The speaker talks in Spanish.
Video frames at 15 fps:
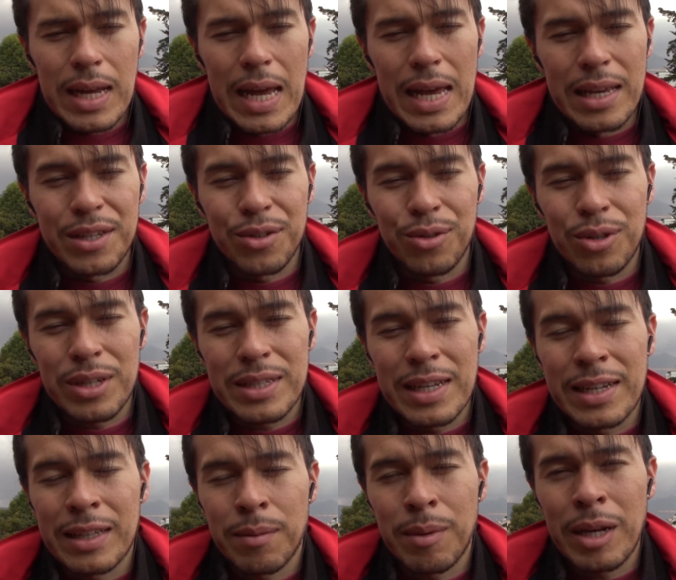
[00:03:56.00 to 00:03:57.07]
Eso de
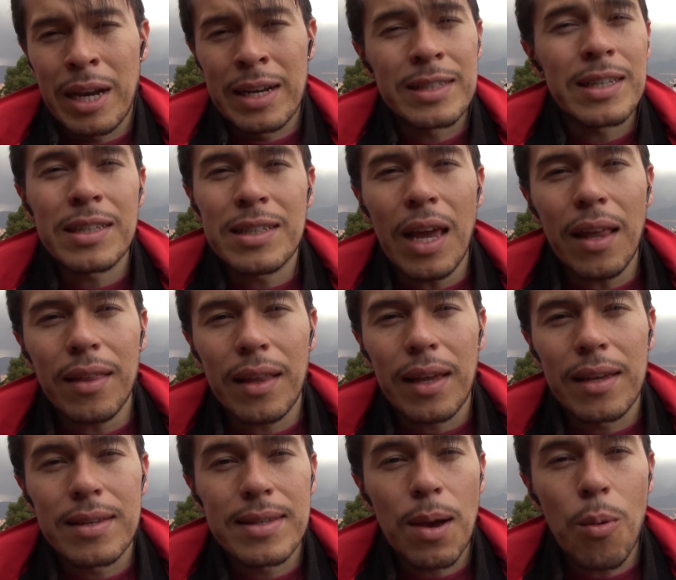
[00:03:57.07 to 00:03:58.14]
cierta manera se siente,
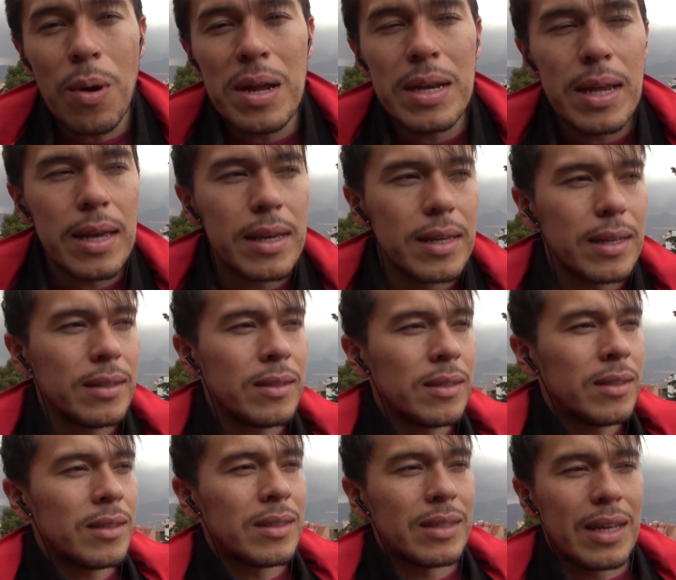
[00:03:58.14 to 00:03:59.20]
se huele
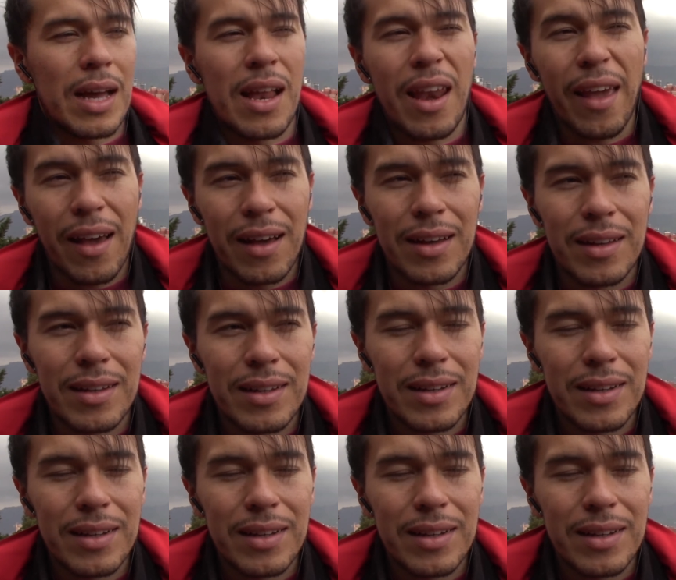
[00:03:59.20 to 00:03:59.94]
y aleja.